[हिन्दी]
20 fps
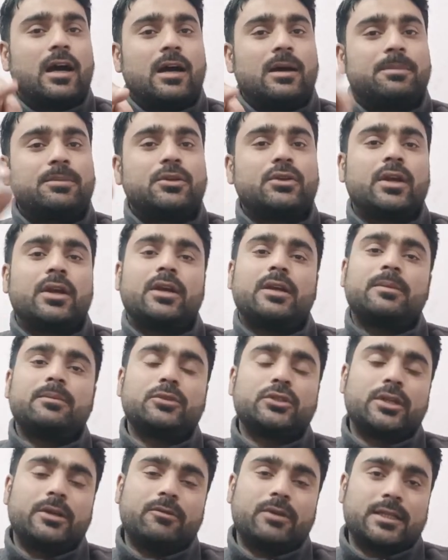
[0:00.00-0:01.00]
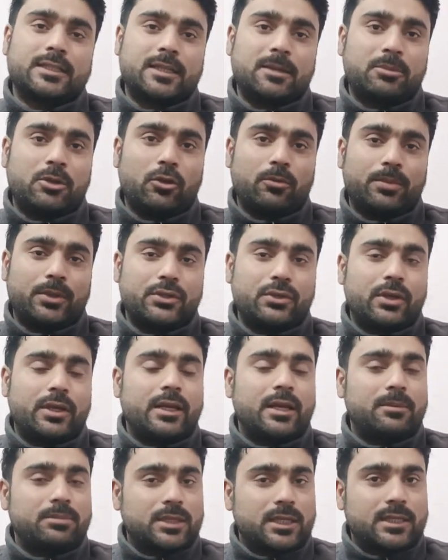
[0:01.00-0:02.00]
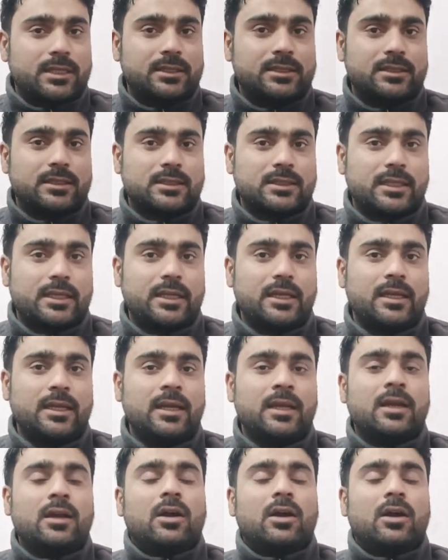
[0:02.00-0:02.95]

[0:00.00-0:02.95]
आप जो है मुझे व्हाट्सएप के ऊपर जो है रबता कर सकते हैं